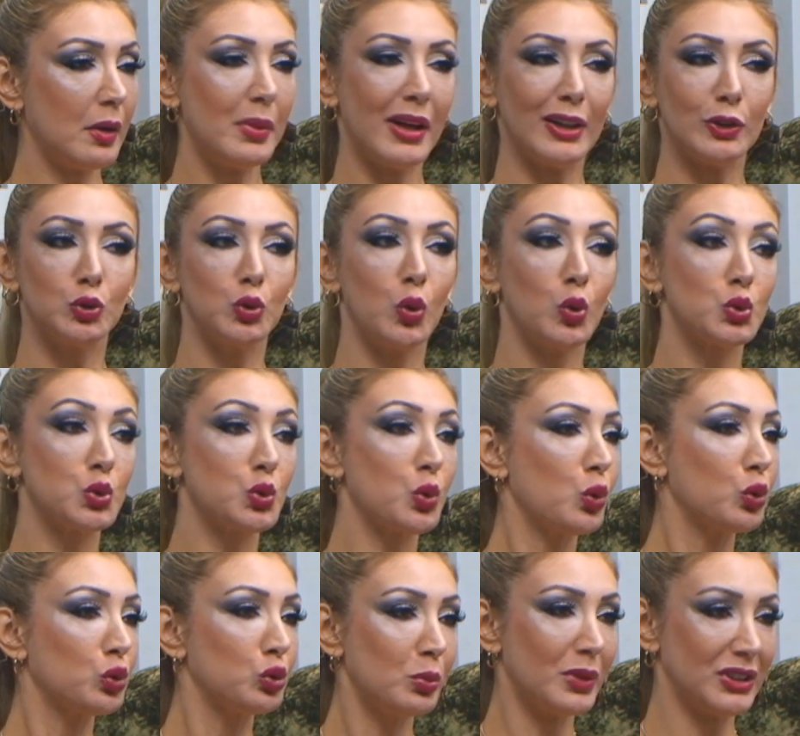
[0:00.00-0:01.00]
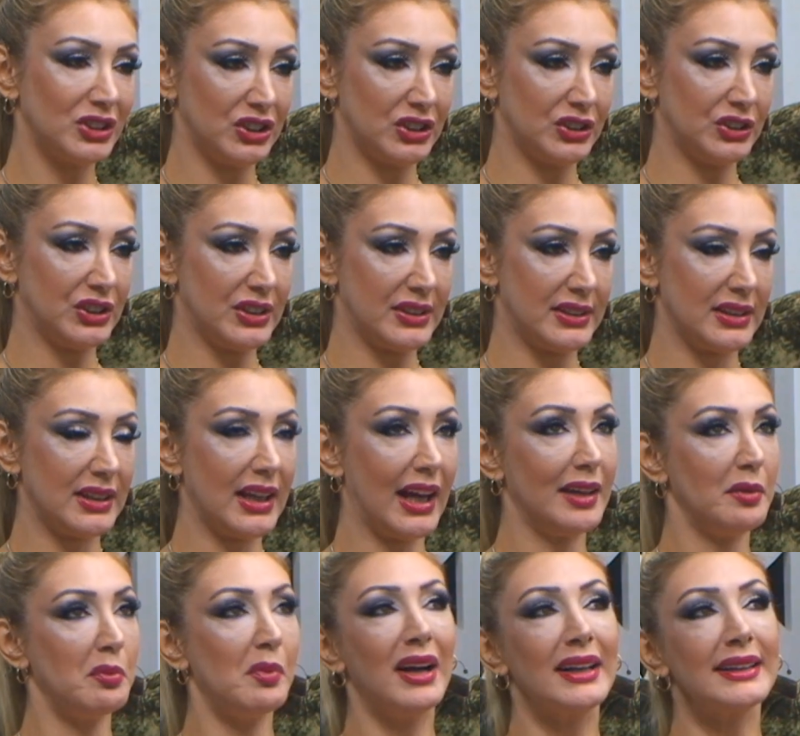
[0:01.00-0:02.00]
Ben çok soğudum açıkçası. Yani
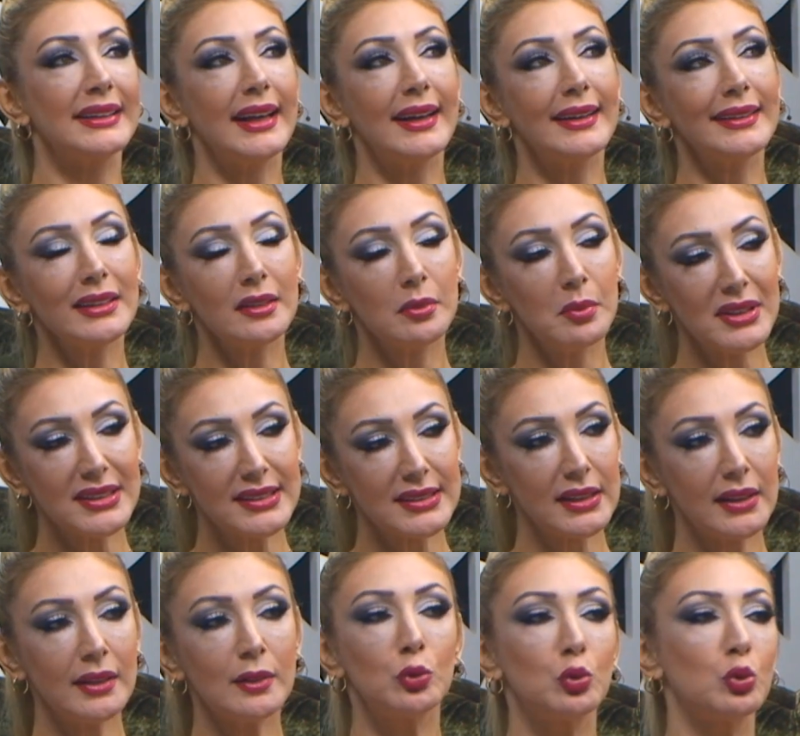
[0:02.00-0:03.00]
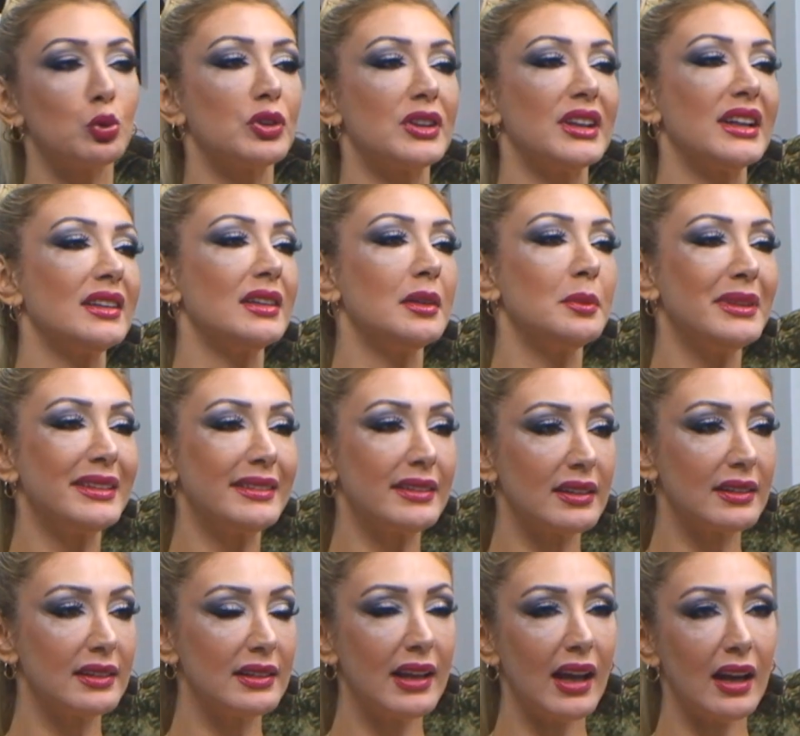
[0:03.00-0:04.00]
mankenlik mesleğini Türkiye'de
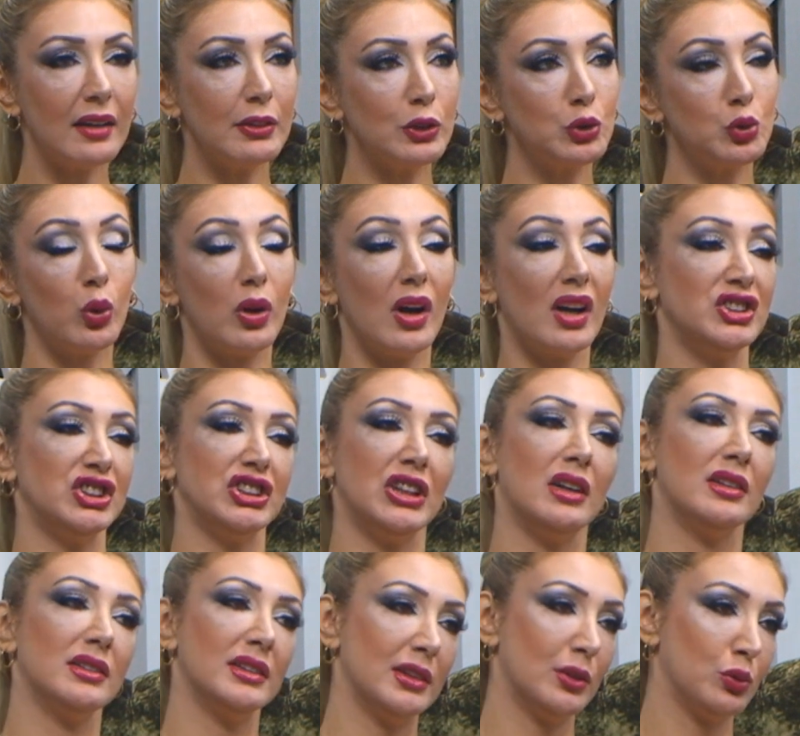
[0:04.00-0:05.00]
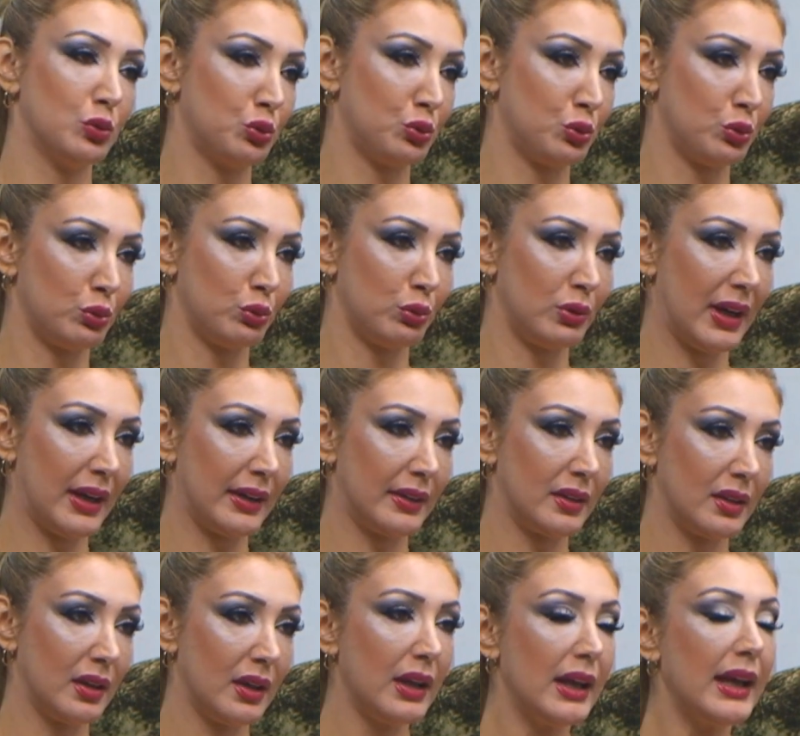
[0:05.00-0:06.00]
bitirdiler ve çok aşağılara düşürdüler.
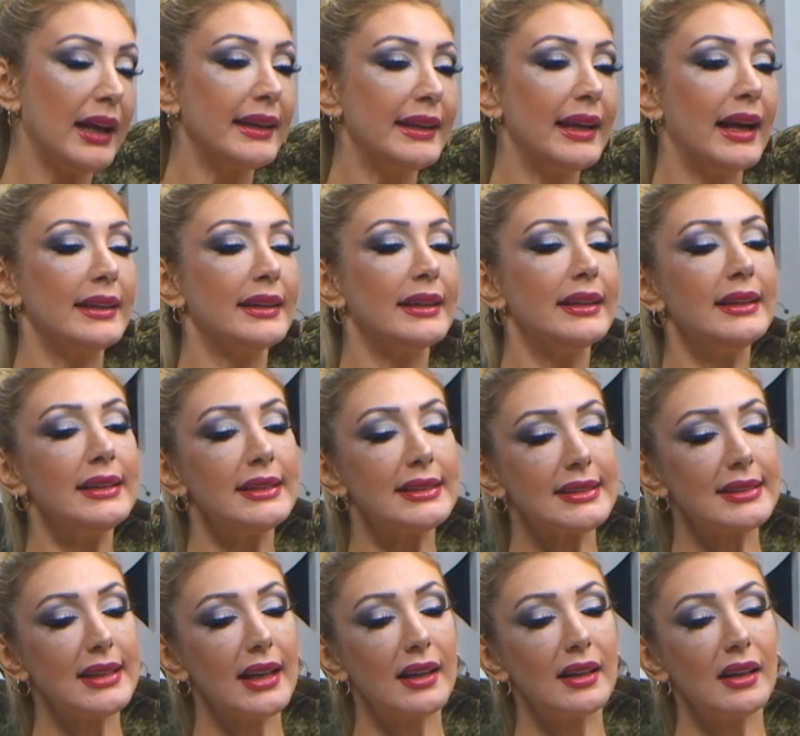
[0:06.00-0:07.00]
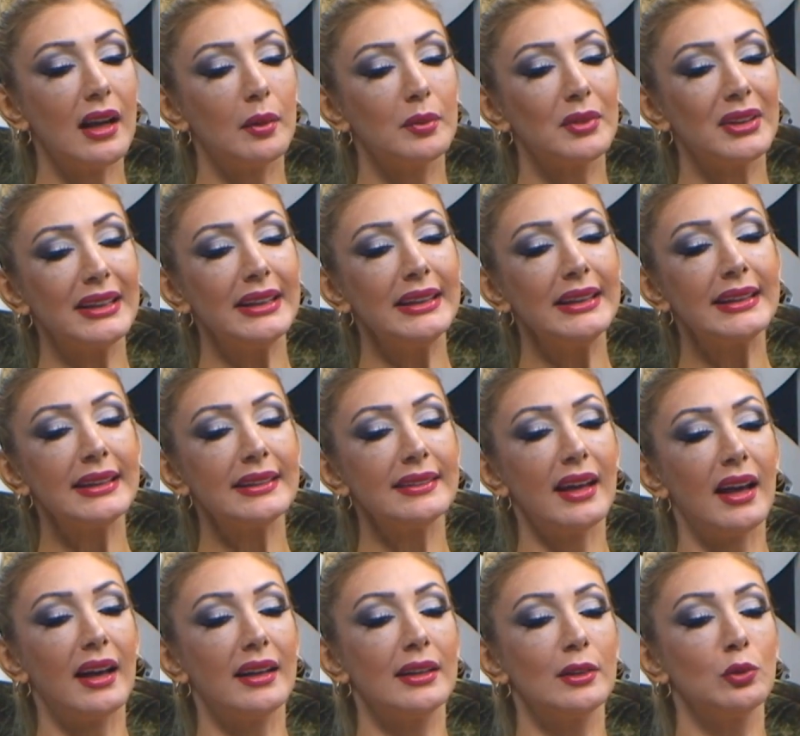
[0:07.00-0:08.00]
Yani Instagram'da iki
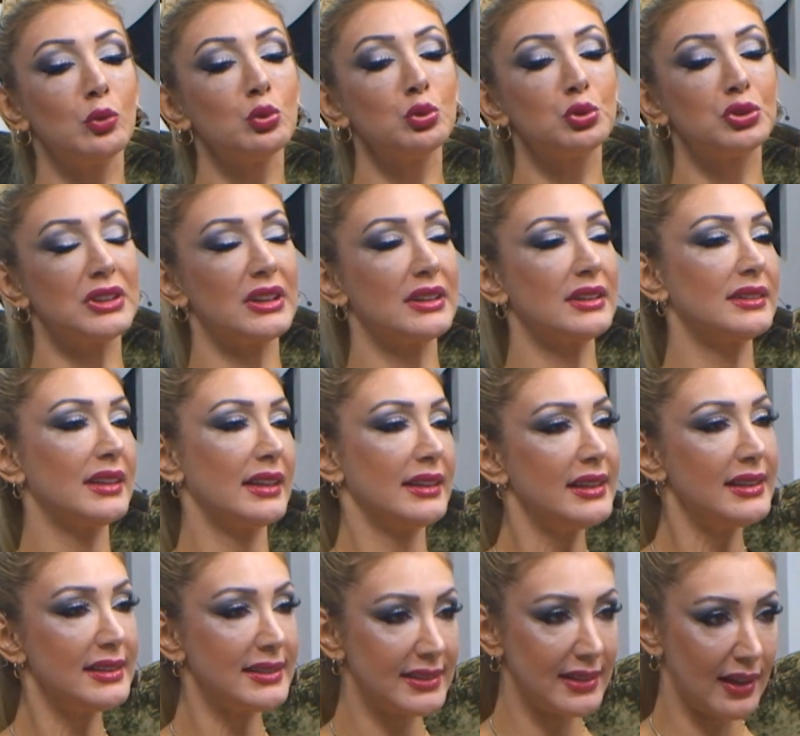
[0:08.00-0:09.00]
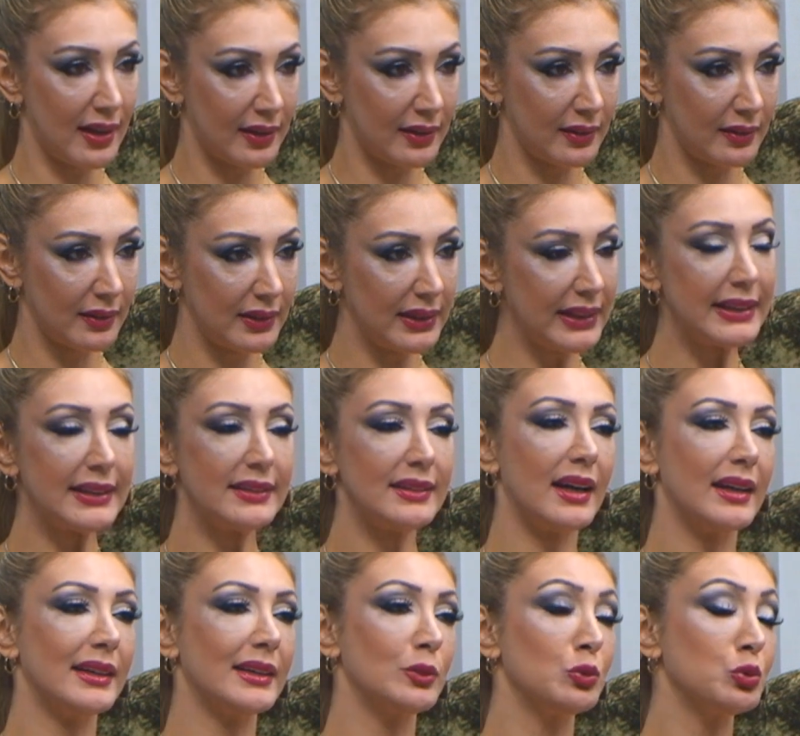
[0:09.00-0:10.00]
tane ruj tanıtan insan, iki Hı-hı.
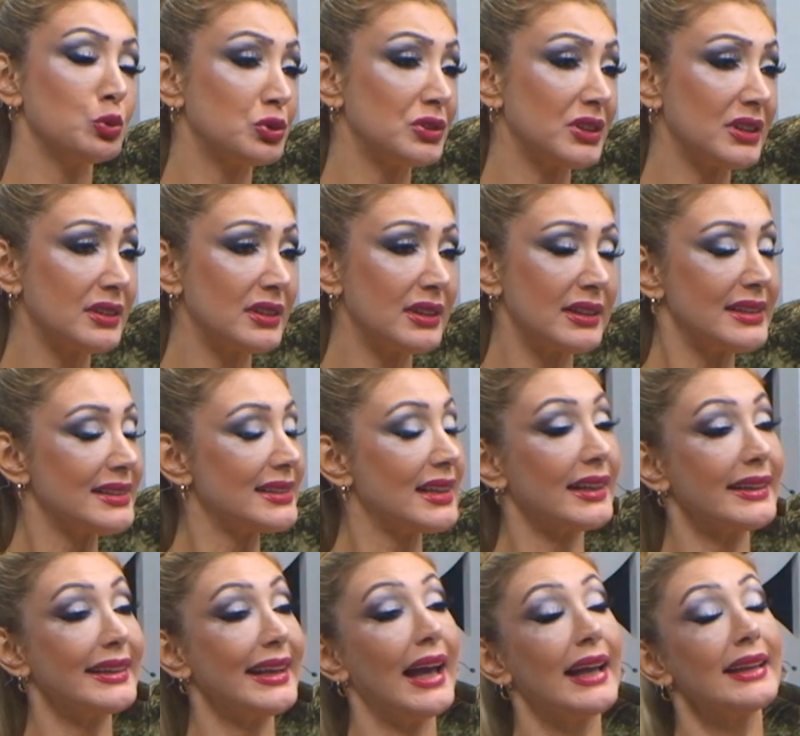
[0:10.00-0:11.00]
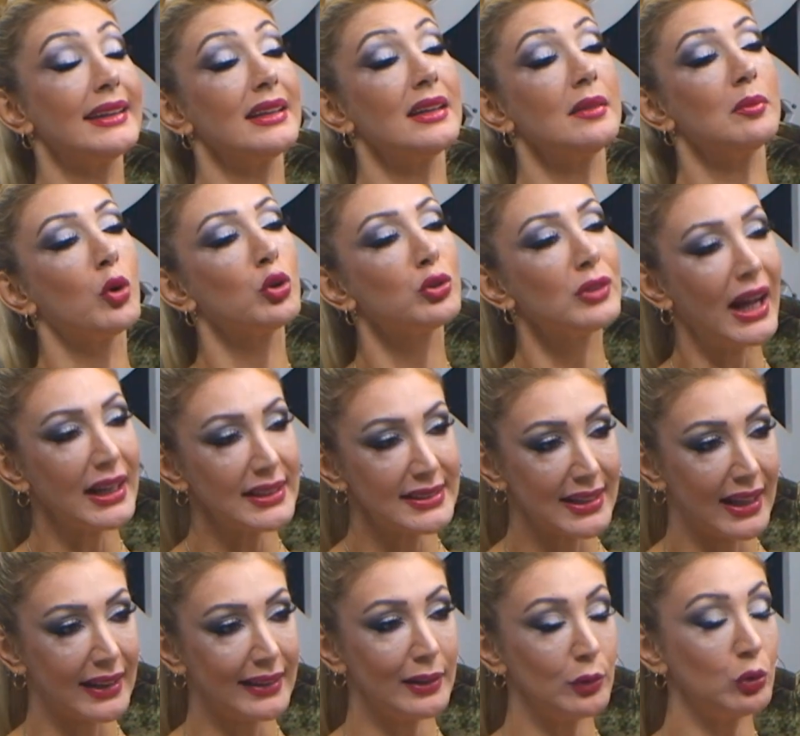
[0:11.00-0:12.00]
tane ruj tanıtan insan kendini model
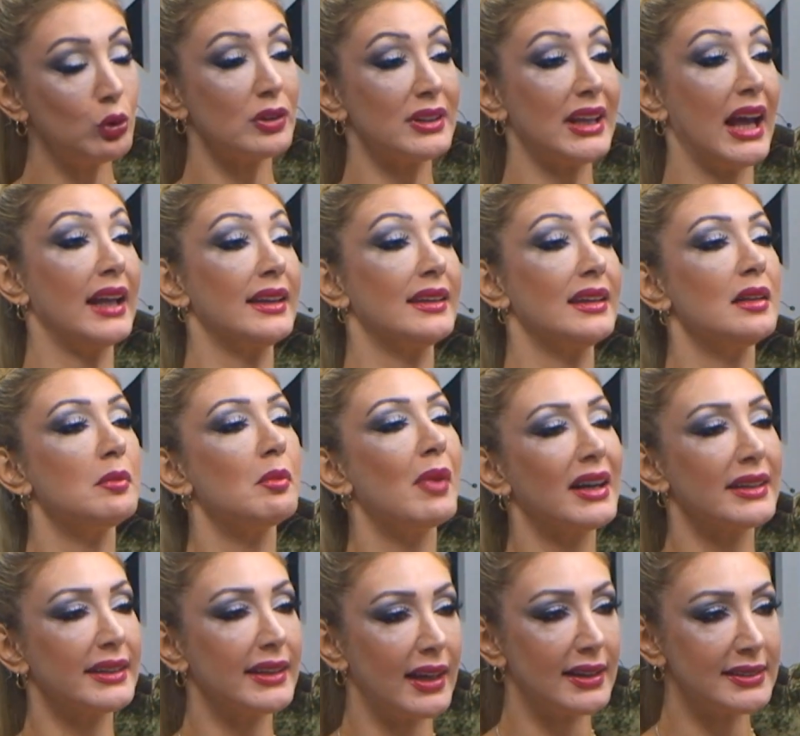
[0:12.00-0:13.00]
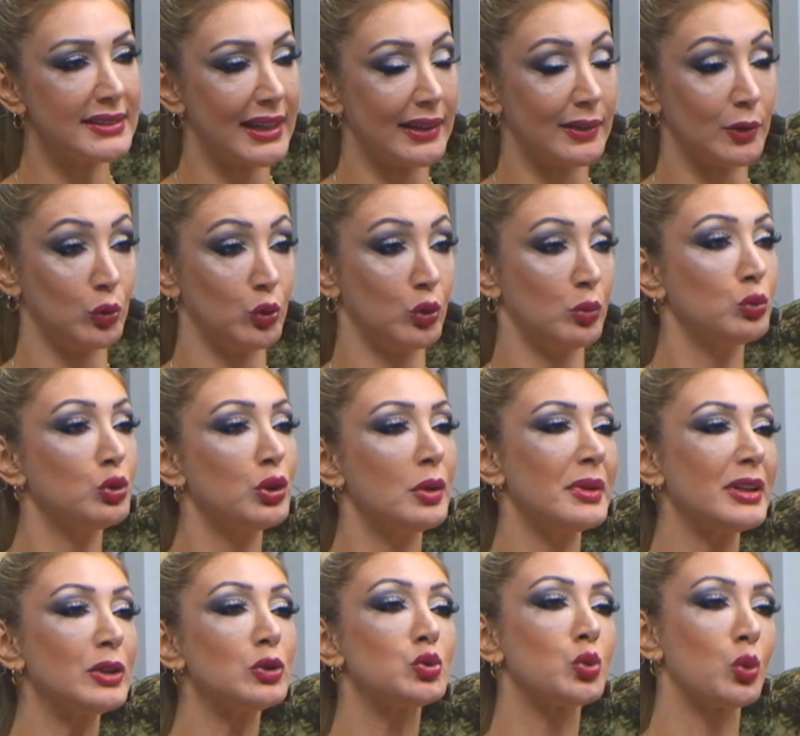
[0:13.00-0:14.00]
zannediyor, kendini manken zannediyor. Bu da
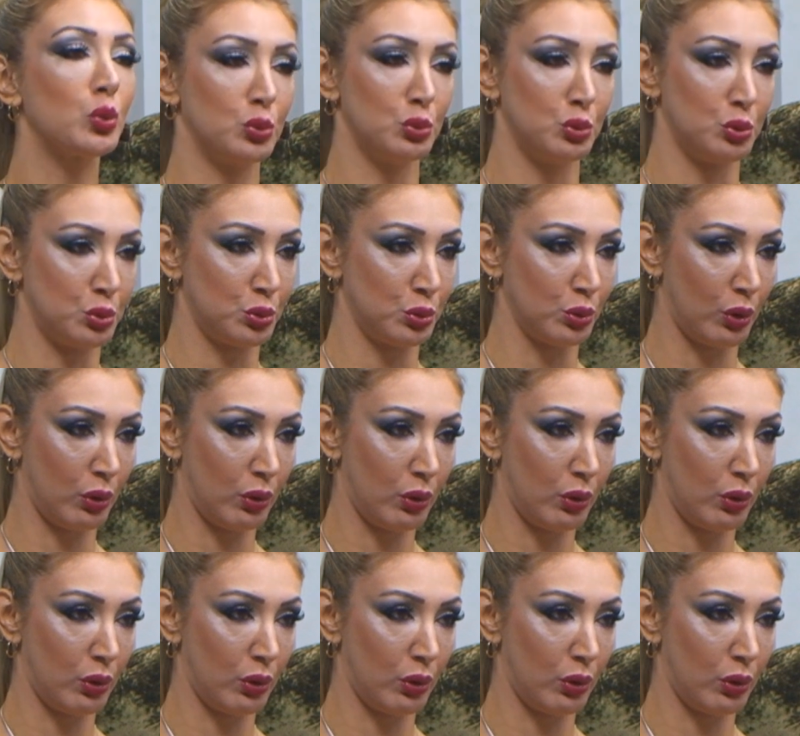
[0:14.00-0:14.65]
beni çok üzüyor.